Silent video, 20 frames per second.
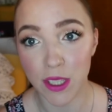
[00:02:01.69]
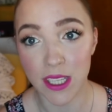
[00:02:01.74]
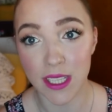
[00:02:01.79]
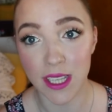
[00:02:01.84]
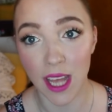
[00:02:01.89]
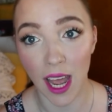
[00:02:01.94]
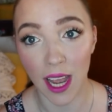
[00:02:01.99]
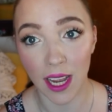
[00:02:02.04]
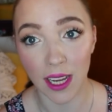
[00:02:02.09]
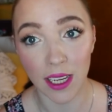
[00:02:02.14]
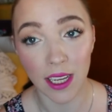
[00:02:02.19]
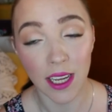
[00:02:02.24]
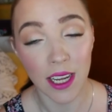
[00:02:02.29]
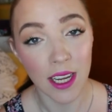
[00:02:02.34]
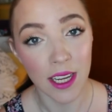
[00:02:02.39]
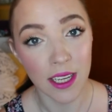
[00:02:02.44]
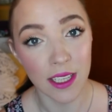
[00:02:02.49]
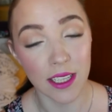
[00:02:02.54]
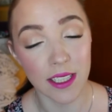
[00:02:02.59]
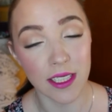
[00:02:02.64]
muss ich sagen,
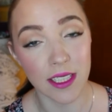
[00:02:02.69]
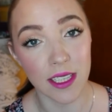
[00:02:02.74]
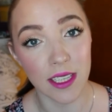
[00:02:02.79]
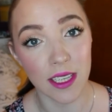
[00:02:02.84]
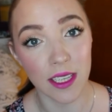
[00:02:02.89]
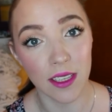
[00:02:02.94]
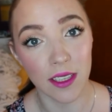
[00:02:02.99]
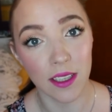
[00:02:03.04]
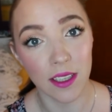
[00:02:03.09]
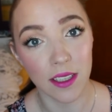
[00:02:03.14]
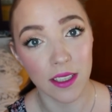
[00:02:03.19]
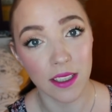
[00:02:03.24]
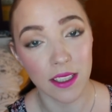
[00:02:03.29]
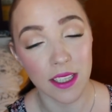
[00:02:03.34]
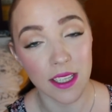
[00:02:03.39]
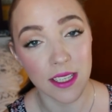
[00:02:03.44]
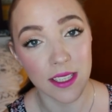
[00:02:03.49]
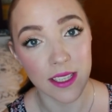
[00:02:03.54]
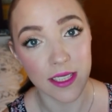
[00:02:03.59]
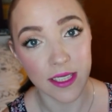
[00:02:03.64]
dass ich äh,
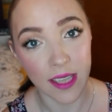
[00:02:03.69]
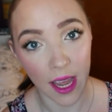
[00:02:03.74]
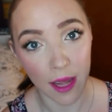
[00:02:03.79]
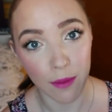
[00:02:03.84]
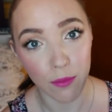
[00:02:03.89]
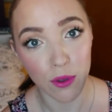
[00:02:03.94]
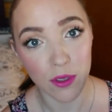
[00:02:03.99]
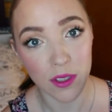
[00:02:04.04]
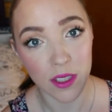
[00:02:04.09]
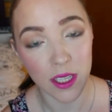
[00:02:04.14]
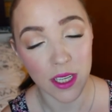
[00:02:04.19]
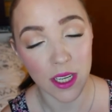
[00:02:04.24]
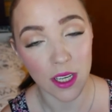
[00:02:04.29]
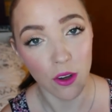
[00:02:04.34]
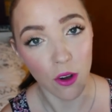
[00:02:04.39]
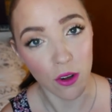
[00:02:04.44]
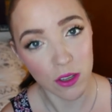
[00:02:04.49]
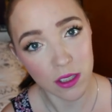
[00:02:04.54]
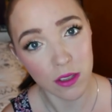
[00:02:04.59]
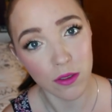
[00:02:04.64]
diese Zahnbürste hier
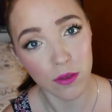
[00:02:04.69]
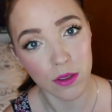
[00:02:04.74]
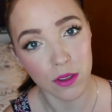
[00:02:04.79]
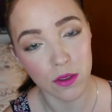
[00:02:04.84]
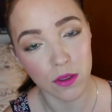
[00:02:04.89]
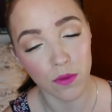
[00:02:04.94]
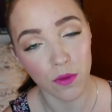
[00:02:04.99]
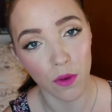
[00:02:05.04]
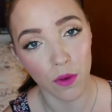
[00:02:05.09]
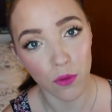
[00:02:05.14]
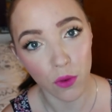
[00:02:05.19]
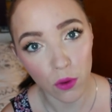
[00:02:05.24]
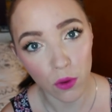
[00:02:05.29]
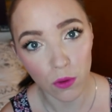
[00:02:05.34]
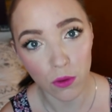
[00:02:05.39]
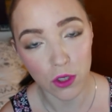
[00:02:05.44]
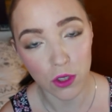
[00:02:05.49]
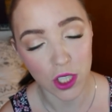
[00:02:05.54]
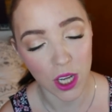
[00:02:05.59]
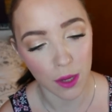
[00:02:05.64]
kostenlos zur
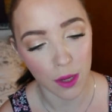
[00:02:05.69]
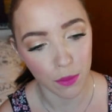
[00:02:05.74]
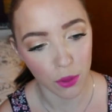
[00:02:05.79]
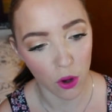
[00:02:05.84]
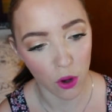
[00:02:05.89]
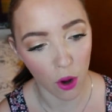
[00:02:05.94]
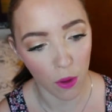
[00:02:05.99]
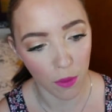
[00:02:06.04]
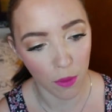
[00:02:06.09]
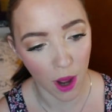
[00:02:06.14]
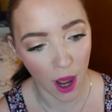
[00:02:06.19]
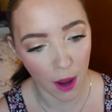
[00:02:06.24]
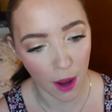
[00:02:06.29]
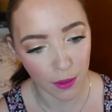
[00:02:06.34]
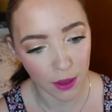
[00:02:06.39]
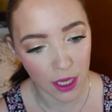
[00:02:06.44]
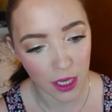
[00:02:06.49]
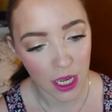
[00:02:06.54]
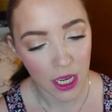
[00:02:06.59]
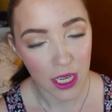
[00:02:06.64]
Verfügung gestellt bekommen
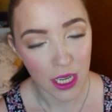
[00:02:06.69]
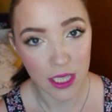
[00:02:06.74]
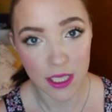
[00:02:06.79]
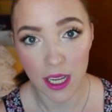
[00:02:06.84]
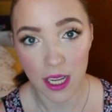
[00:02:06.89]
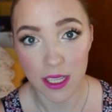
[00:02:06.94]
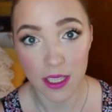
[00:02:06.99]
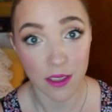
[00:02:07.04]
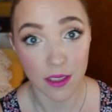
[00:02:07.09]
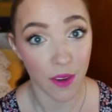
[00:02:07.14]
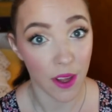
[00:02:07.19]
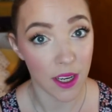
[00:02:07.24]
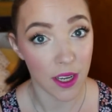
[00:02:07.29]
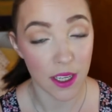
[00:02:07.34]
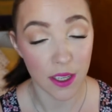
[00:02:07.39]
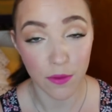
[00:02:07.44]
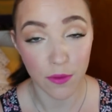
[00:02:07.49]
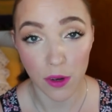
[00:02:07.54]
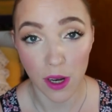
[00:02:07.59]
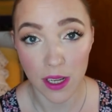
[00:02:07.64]
habe. Das heißt, ich werde
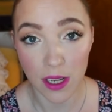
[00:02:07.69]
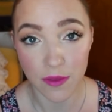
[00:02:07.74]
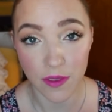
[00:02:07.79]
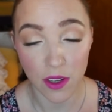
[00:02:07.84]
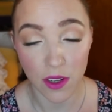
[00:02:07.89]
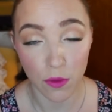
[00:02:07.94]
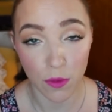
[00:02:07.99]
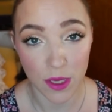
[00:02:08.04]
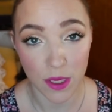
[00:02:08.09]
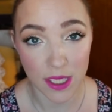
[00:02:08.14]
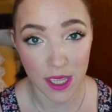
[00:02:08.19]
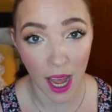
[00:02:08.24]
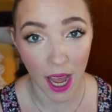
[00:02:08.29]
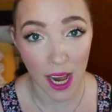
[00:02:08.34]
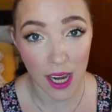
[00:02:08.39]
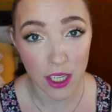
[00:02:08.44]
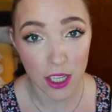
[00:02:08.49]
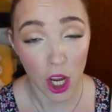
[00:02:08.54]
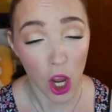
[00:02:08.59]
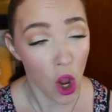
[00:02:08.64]
nicht für das Video
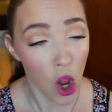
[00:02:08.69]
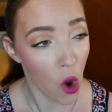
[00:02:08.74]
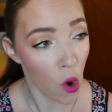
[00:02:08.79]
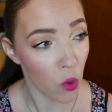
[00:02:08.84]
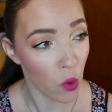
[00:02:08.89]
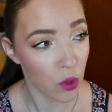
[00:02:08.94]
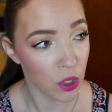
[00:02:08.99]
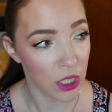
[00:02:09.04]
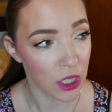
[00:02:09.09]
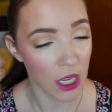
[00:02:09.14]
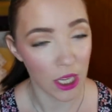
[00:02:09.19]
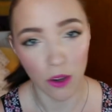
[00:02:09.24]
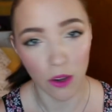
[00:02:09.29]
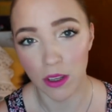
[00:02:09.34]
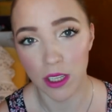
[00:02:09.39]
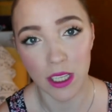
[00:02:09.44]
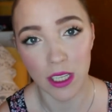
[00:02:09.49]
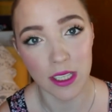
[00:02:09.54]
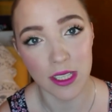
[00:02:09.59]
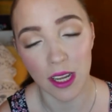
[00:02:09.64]
bezahlt und kriege auch
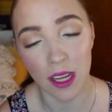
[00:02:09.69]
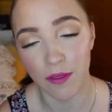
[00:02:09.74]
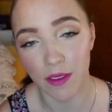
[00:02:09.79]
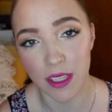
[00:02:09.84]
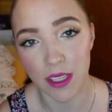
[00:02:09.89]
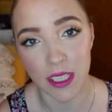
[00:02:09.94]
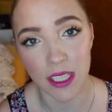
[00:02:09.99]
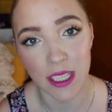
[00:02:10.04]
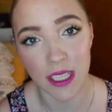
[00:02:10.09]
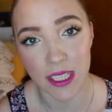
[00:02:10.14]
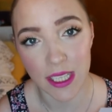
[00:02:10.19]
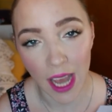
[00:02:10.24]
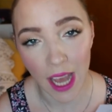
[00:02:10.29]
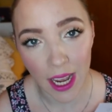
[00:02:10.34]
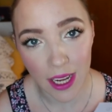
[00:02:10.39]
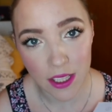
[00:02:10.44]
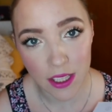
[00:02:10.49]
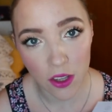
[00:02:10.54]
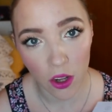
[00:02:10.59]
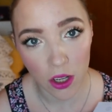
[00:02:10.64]
nicht gesagt, was ich hier
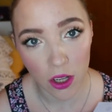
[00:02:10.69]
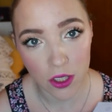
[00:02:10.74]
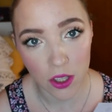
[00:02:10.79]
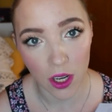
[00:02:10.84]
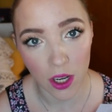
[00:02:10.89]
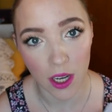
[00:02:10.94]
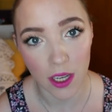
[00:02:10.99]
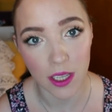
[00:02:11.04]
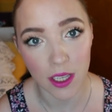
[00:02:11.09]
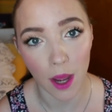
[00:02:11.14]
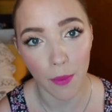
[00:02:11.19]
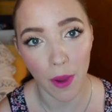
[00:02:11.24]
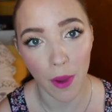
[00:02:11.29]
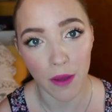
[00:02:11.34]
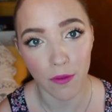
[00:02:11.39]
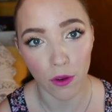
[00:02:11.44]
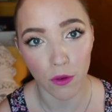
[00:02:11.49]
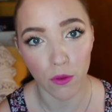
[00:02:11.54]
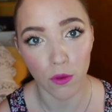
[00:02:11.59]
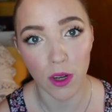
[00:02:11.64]
sagen soll, sondern ich habe
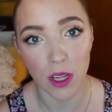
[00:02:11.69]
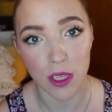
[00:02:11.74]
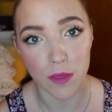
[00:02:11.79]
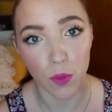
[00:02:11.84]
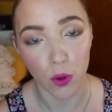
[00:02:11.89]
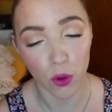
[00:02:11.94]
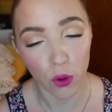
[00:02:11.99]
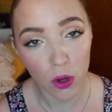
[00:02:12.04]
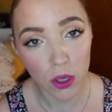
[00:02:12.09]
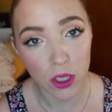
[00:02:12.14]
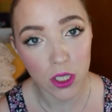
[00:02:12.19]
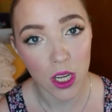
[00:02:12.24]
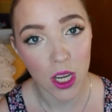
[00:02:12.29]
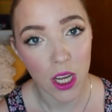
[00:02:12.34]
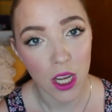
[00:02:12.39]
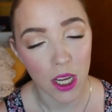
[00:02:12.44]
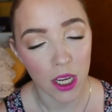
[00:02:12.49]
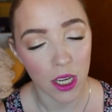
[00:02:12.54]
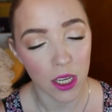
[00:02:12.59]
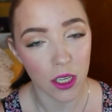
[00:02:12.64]
einfach nur das Produkt
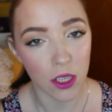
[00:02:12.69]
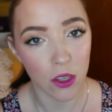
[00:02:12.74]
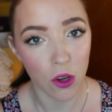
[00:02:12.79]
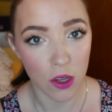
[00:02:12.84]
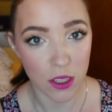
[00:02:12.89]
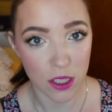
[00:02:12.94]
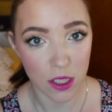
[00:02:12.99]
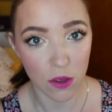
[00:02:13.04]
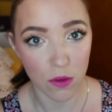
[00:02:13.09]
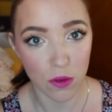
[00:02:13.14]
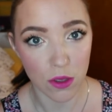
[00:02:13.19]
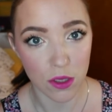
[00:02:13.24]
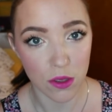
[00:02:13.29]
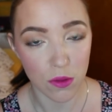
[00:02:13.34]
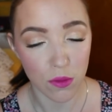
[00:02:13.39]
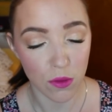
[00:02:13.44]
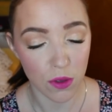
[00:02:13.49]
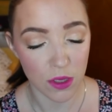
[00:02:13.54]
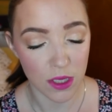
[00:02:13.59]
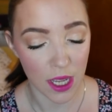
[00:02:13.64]
äh, kostenlos
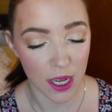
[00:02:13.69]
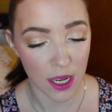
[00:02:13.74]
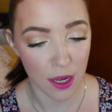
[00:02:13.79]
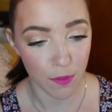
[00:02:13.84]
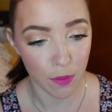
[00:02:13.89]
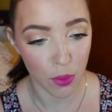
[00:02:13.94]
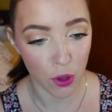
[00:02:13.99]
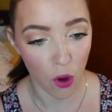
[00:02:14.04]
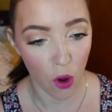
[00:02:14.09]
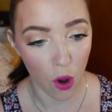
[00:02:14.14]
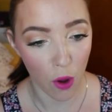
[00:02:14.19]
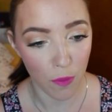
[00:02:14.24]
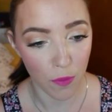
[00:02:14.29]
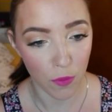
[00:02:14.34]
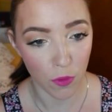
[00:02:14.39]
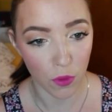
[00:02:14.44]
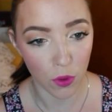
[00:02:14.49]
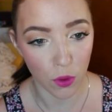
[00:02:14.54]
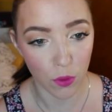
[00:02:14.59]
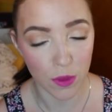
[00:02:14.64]
zugesendet
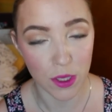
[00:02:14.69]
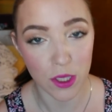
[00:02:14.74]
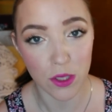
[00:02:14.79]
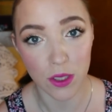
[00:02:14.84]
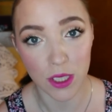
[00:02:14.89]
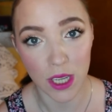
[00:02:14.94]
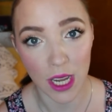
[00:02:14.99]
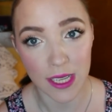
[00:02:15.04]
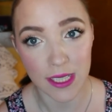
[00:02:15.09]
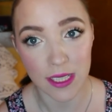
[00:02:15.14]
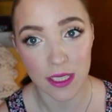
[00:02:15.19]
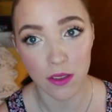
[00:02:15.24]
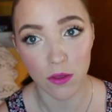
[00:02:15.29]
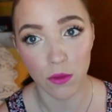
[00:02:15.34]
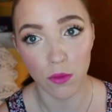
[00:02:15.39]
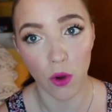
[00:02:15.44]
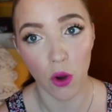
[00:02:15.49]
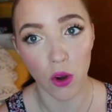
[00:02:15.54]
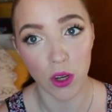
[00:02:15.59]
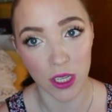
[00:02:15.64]
bekommen, um es zu testen,
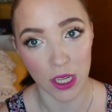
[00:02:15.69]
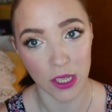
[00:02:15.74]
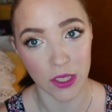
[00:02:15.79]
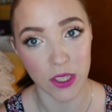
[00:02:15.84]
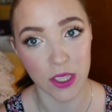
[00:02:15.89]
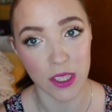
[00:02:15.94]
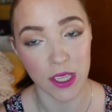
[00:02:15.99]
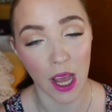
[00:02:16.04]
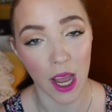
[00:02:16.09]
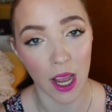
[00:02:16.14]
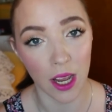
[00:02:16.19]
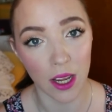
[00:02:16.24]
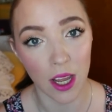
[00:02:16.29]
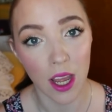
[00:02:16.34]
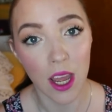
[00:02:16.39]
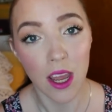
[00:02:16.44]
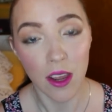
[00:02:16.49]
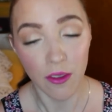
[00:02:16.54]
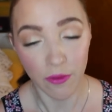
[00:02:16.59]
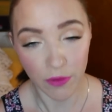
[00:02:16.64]
um euch dann zu sagen,
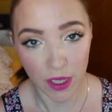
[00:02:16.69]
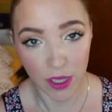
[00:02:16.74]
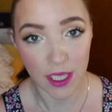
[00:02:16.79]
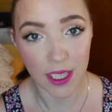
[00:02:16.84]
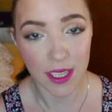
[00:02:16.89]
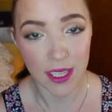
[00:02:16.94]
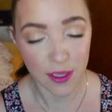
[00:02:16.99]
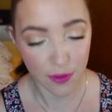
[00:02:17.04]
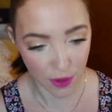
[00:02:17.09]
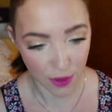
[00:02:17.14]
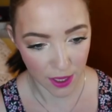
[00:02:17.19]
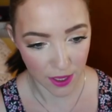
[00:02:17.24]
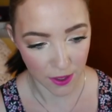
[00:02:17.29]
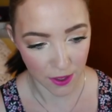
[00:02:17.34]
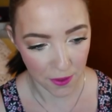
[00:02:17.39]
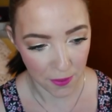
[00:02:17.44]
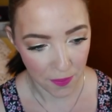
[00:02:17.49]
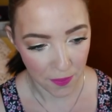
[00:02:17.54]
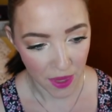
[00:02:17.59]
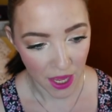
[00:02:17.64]
wie ich es
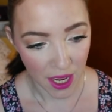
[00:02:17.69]
finde.